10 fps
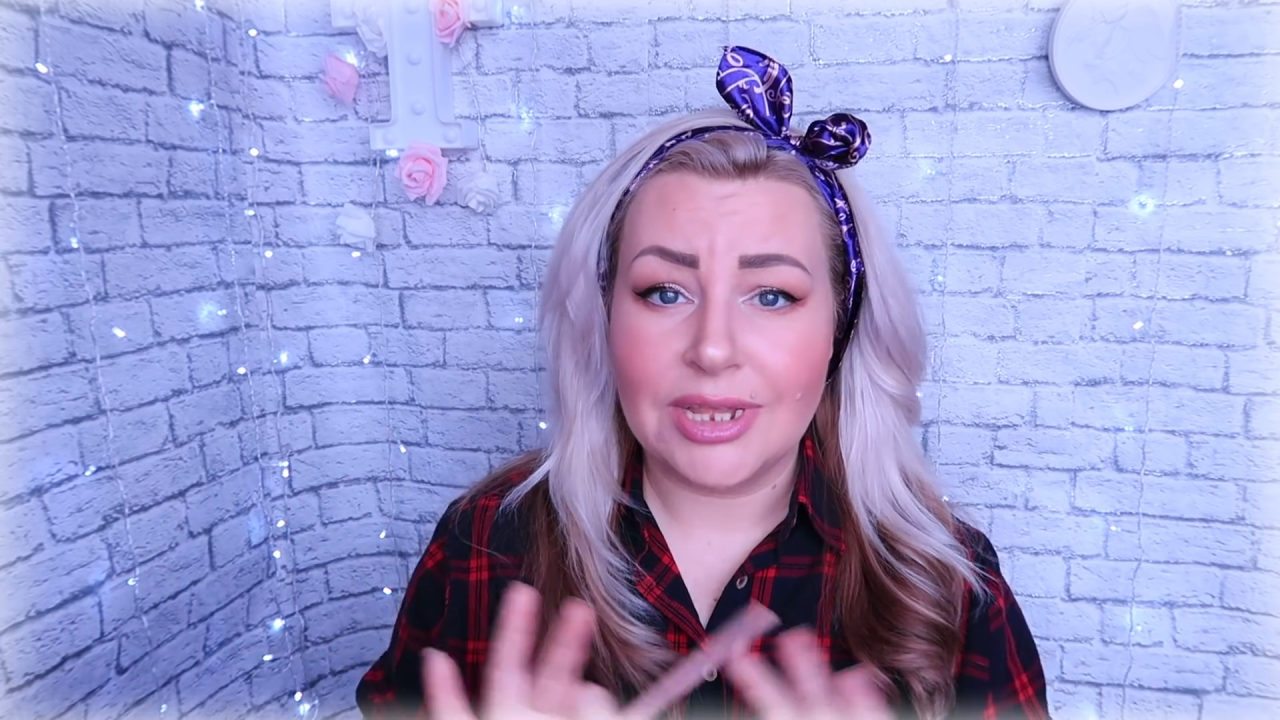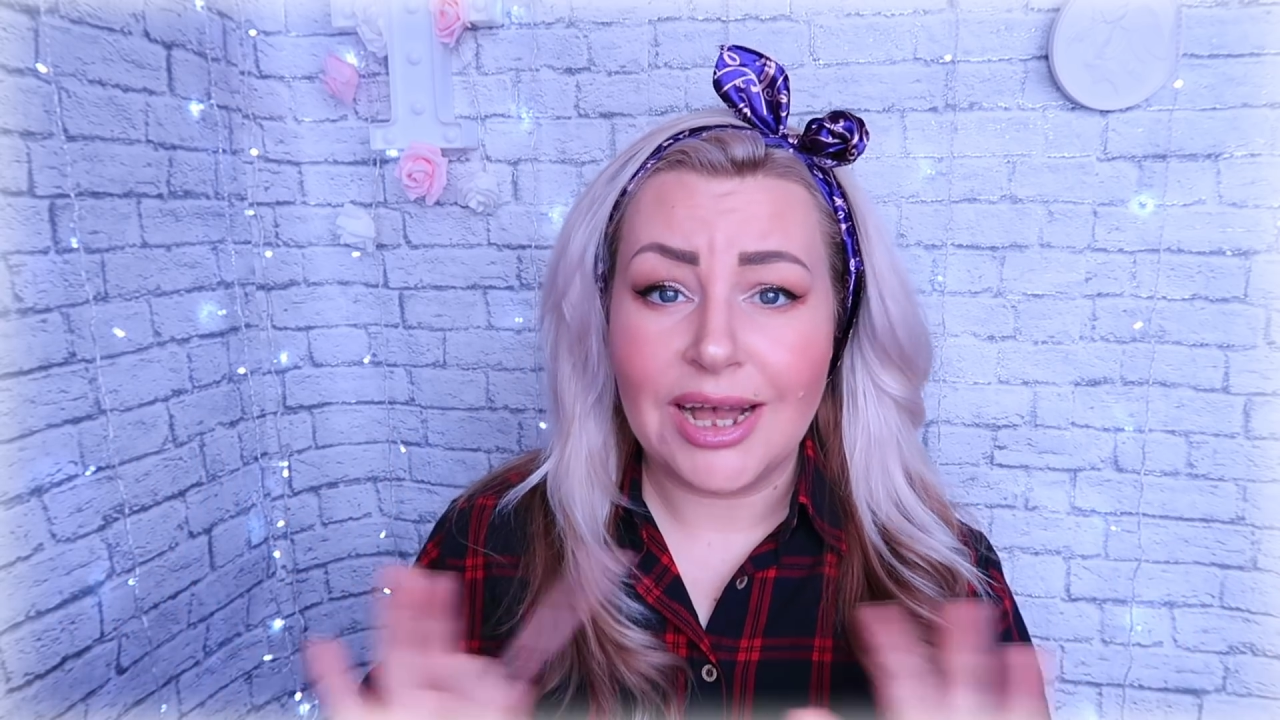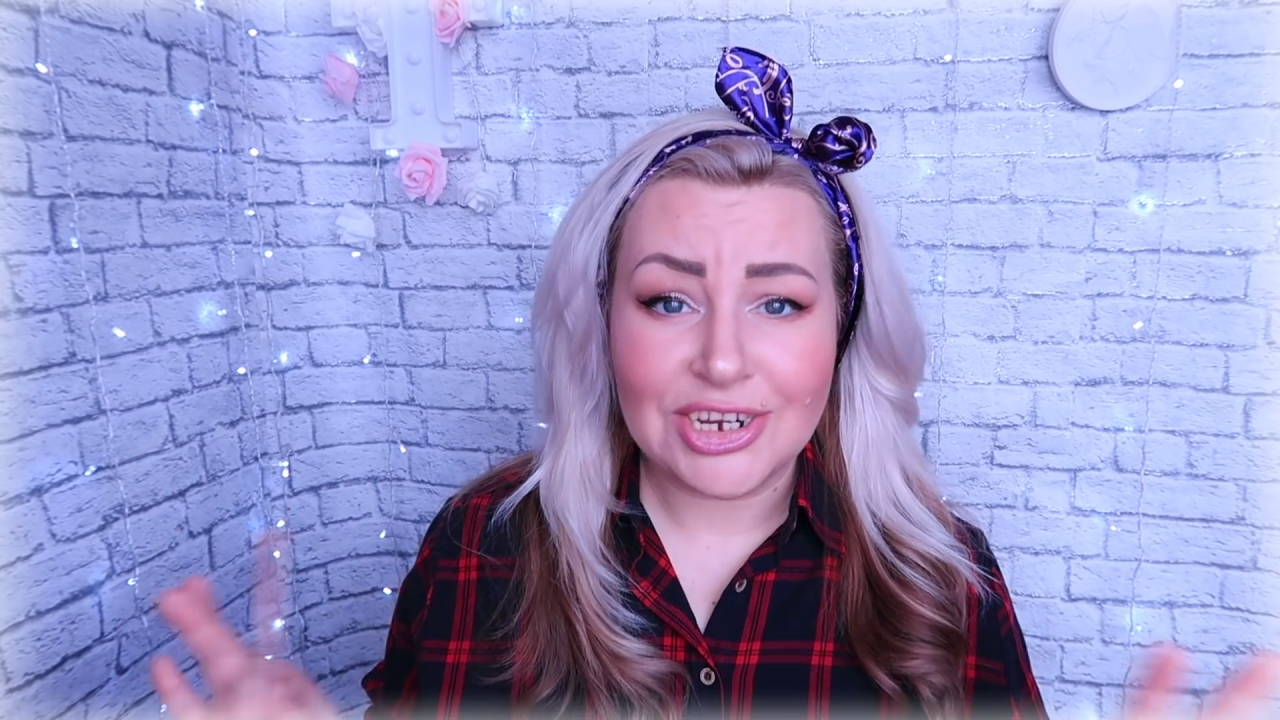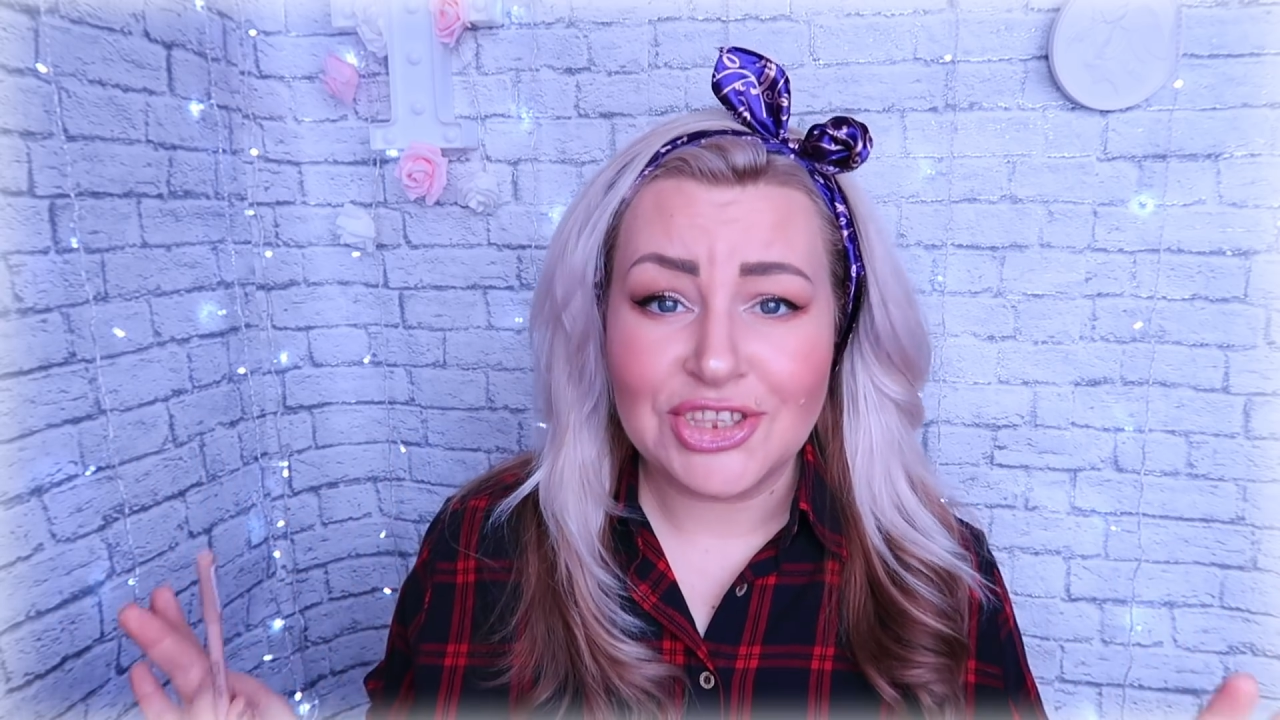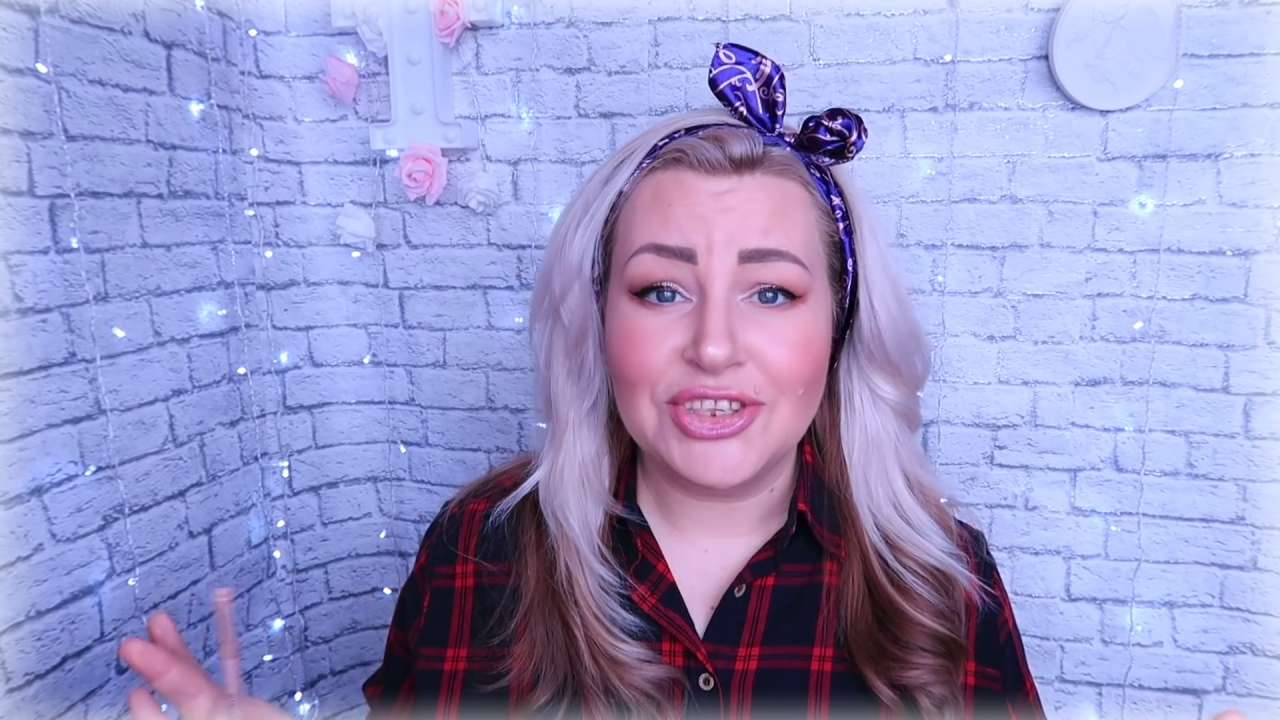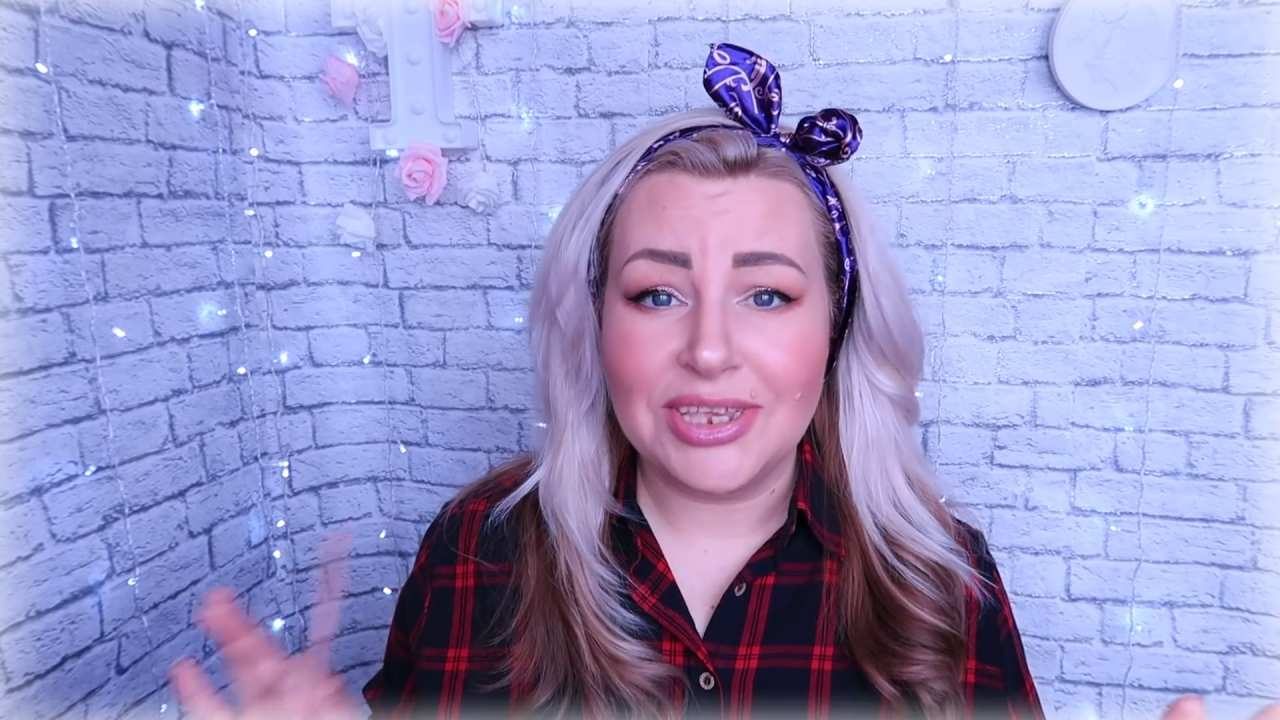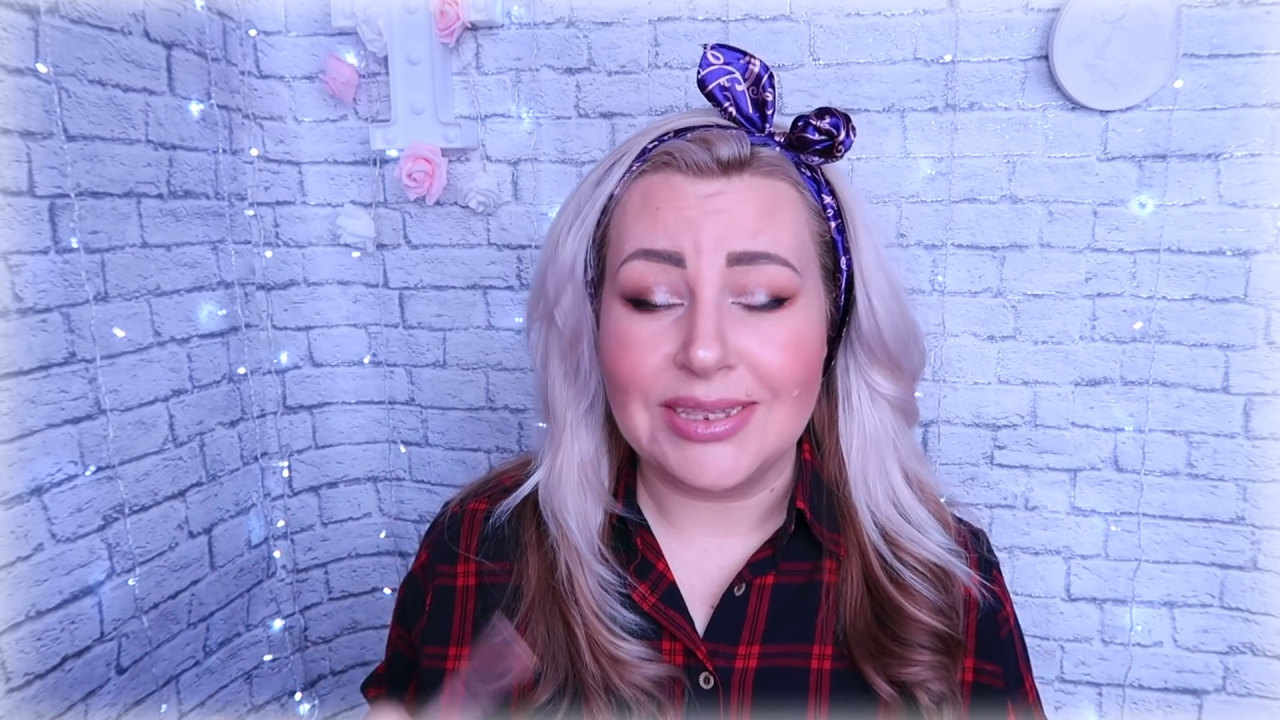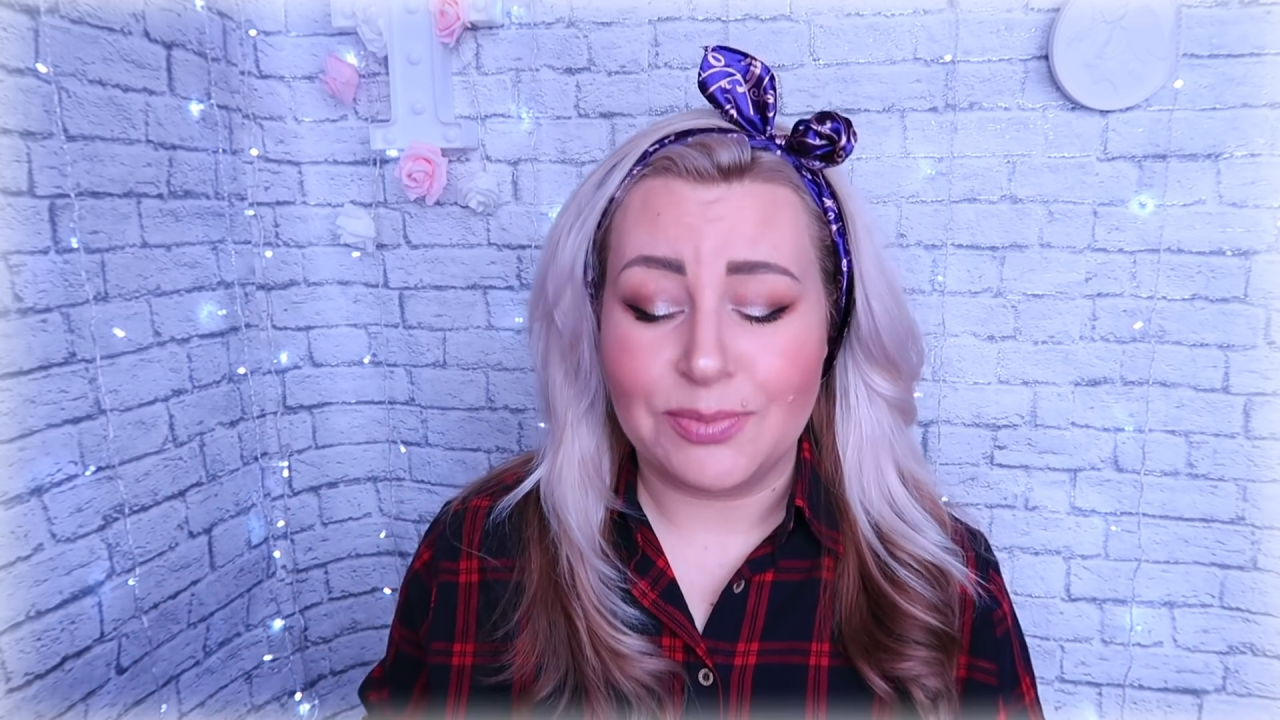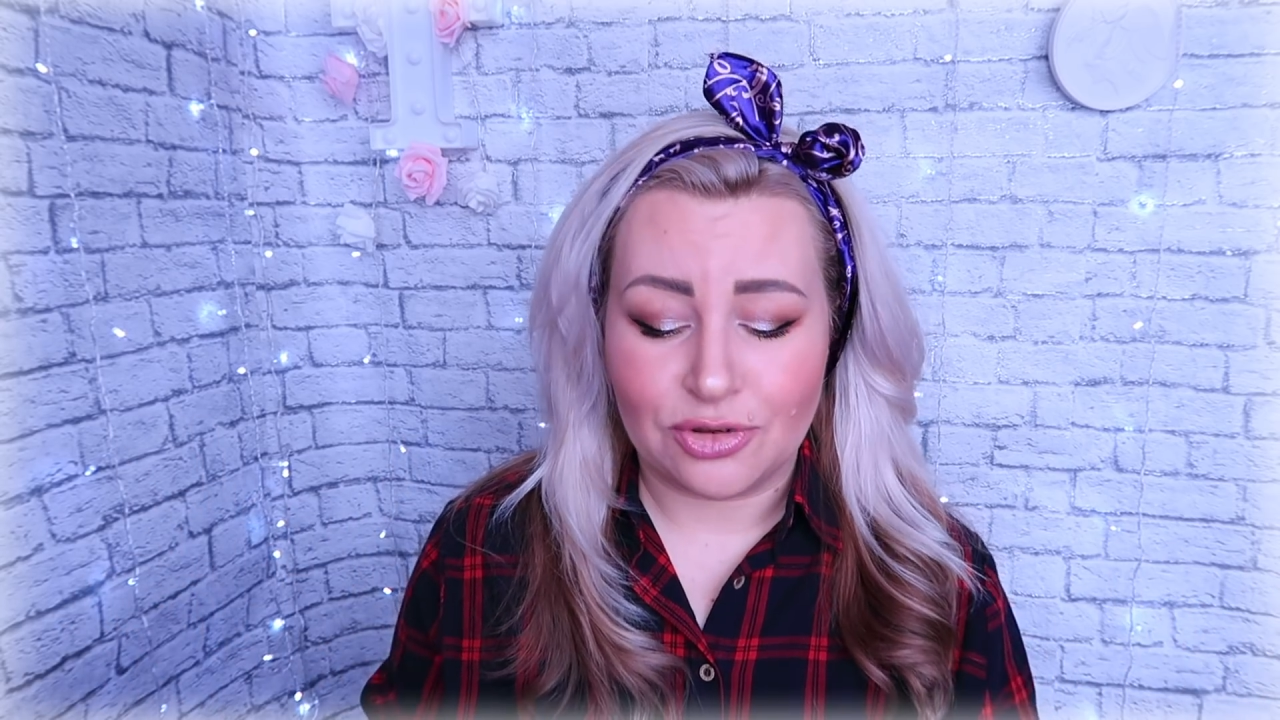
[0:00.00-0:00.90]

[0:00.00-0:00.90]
на каждый день